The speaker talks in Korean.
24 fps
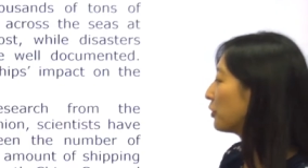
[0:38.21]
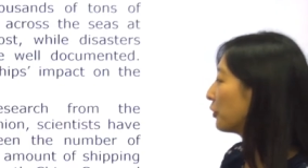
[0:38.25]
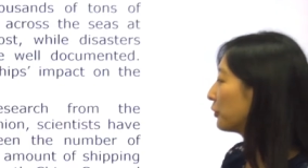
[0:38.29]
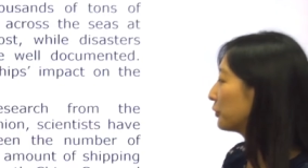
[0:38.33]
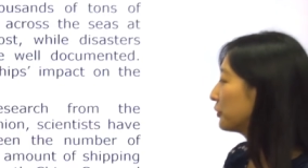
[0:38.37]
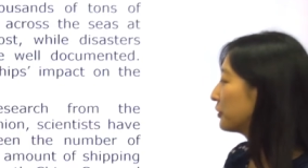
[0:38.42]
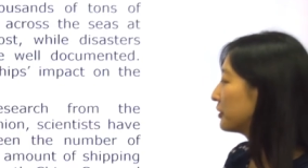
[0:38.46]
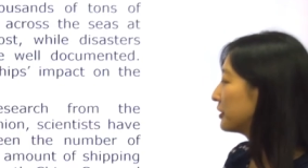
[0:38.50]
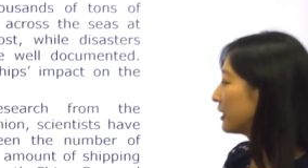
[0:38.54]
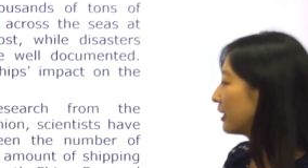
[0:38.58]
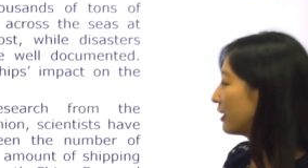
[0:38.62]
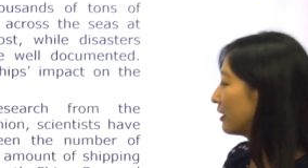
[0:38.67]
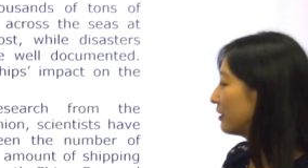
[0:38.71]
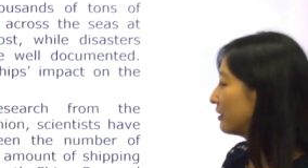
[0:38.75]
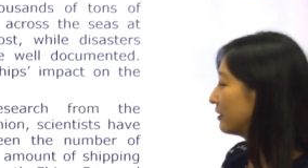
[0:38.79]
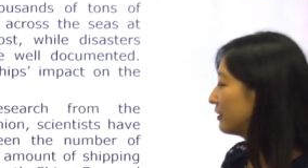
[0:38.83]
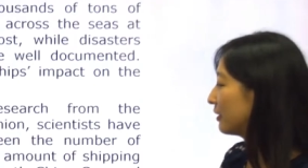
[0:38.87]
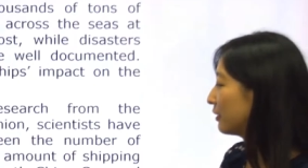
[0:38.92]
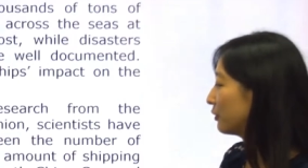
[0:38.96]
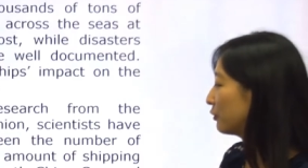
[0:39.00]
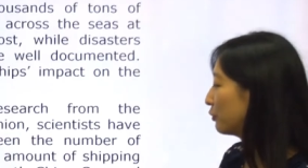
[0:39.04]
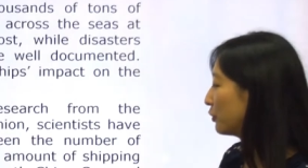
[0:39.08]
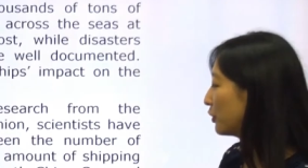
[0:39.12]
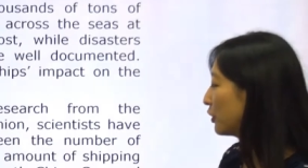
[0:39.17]
어떤
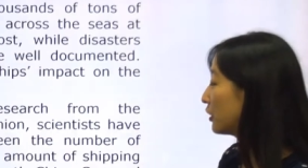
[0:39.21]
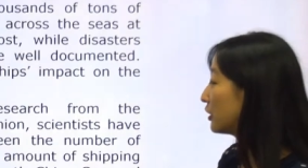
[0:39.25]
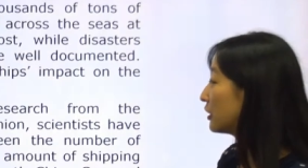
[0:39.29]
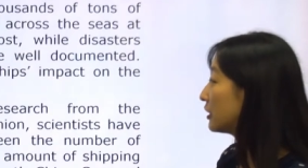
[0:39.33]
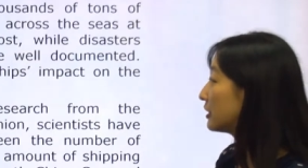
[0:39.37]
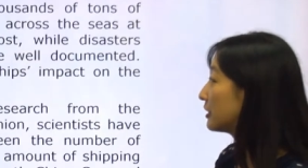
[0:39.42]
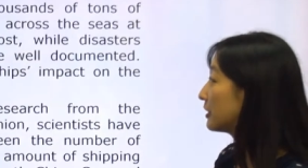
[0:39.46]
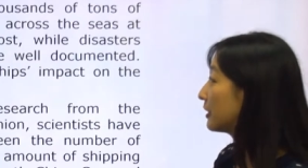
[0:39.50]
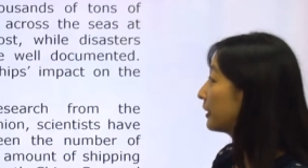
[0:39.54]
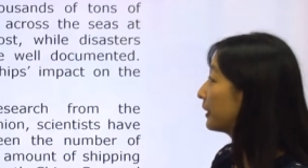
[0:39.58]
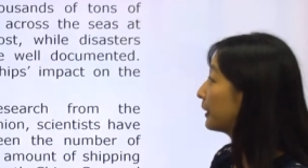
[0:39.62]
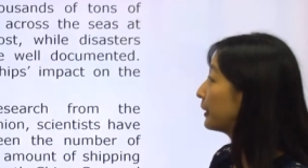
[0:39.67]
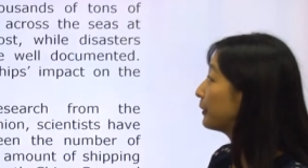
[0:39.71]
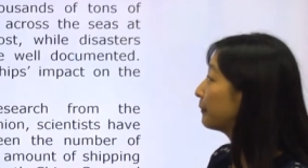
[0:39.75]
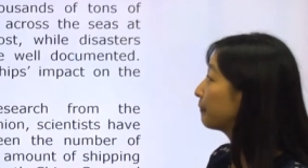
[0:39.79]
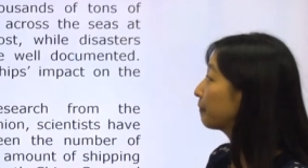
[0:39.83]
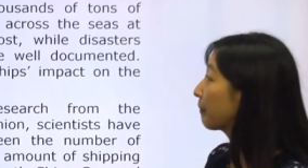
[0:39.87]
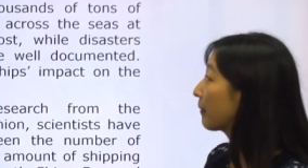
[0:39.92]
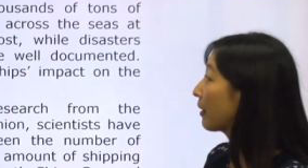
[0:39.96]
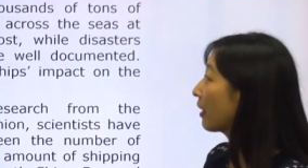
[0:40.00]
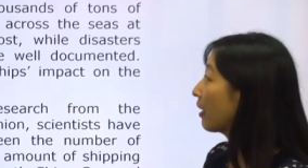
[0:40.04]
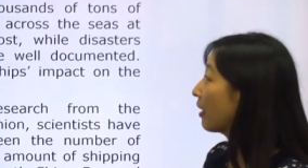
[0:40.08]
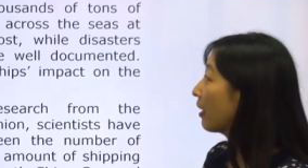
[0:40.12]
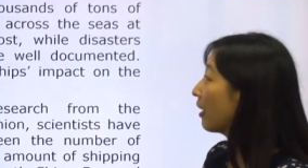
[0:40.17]
사이언스가 숨겨 있는지.
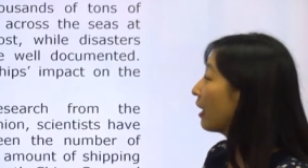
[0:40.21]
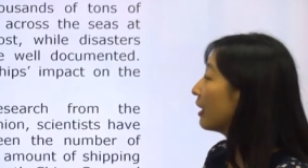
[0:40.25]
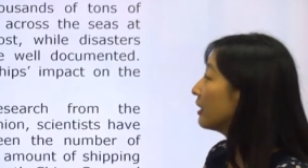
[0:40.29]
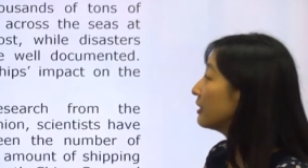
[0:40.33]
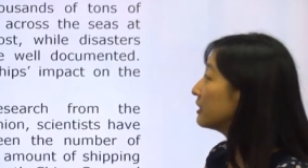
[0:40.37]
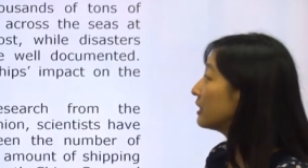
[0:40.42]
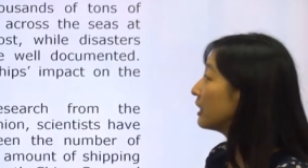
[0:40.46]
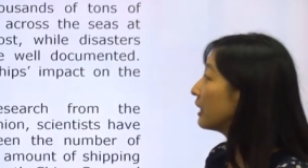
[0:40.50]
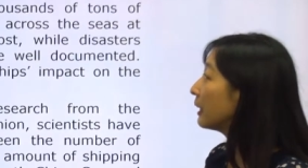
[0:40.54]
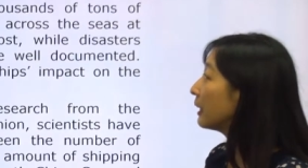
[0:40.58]
The